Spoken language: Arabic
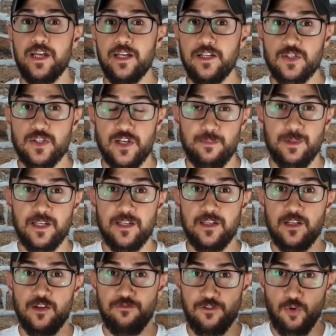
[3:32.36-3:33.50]
حيخسر
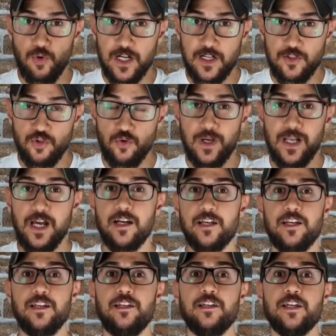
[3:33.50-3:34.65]
من فوائده
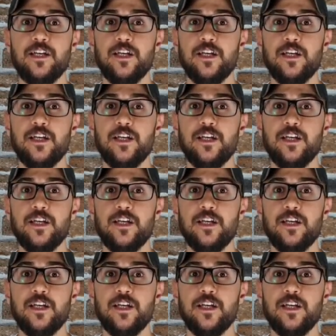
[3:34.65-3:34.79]
ولكن